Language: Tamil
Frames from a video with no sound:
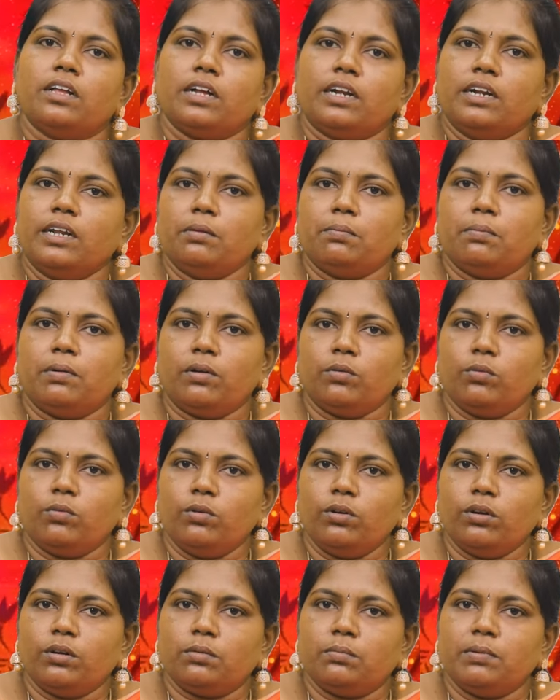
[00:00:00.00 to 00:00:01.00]
கண்டிப்பாக
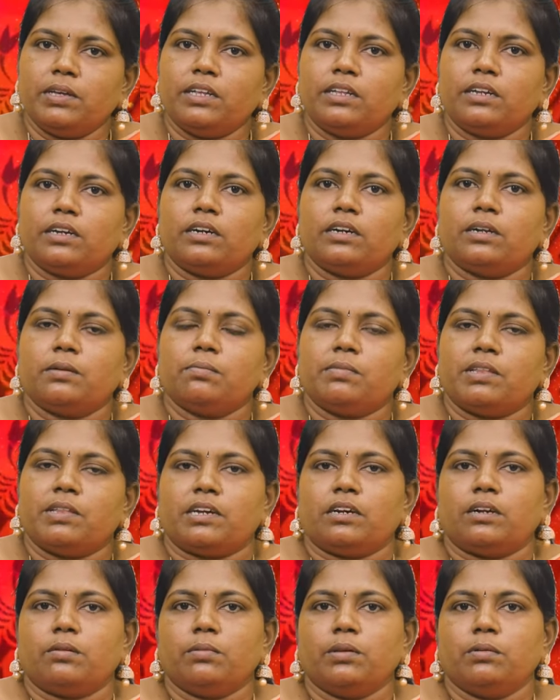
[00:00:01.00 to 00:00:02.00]
அவங்களுக்குமே இரண்டாம்
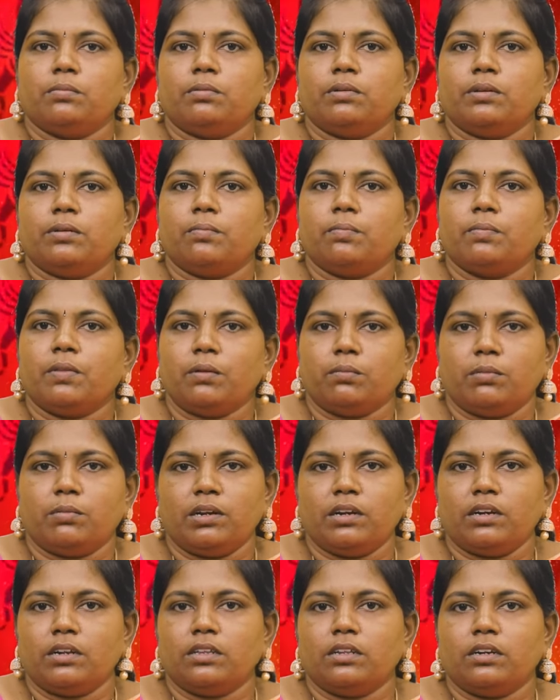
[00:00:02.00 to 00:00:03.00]
தர அமைப்பு
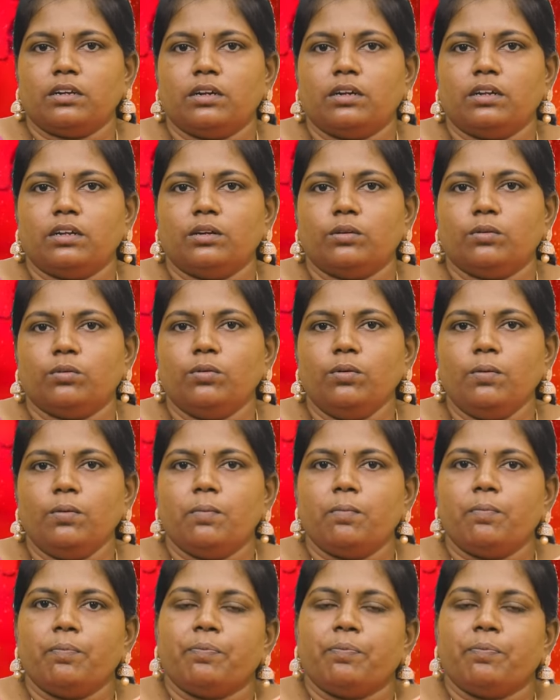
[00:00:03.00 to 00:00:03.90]
அப்படின்றது நல்லாயிருக்கும்